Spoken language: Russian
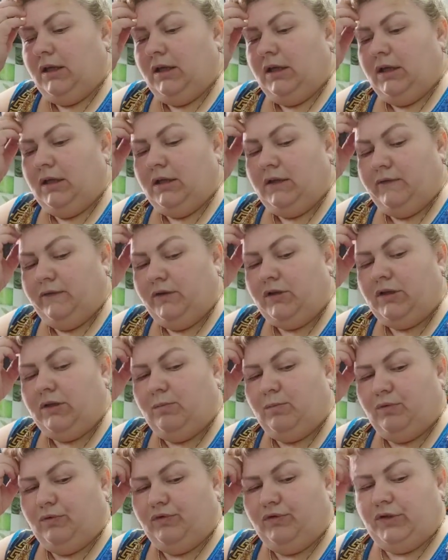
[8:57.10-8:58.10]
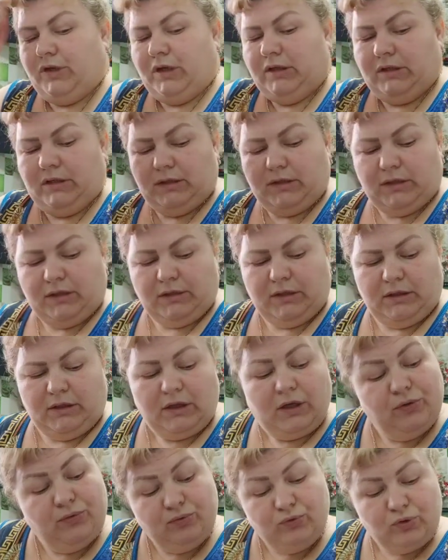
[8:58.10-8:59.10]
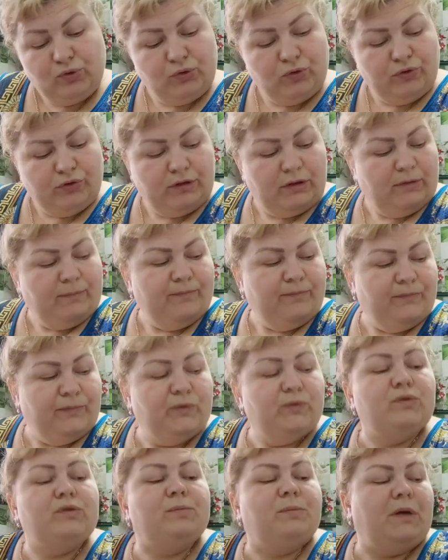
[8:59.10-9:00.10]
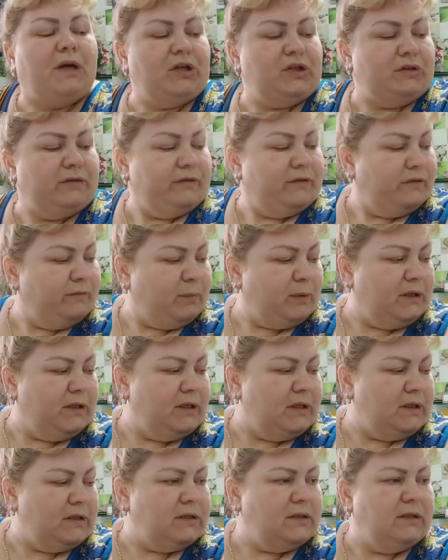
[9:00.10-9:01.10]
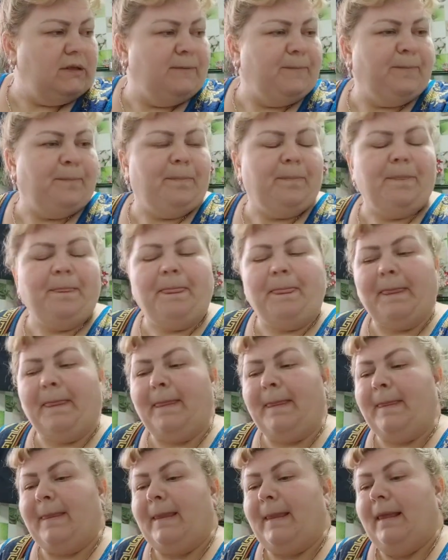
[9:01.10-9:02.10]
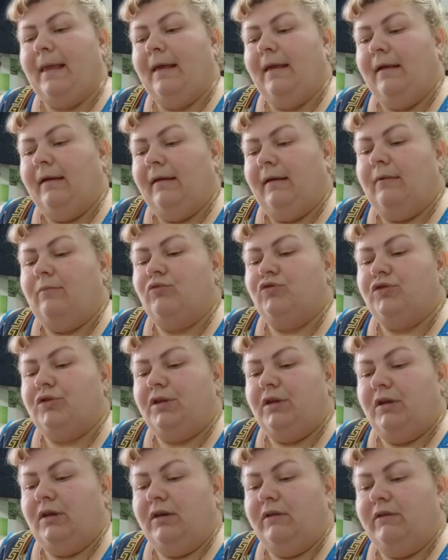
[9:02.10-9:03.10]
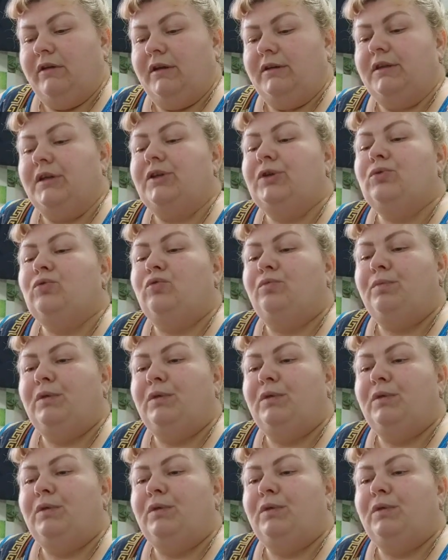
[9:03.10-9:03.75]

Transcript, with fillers: И они вышли, получается, соседка, ну что там? Ну, спрашивают в подъезде. А мужики говорят, «А они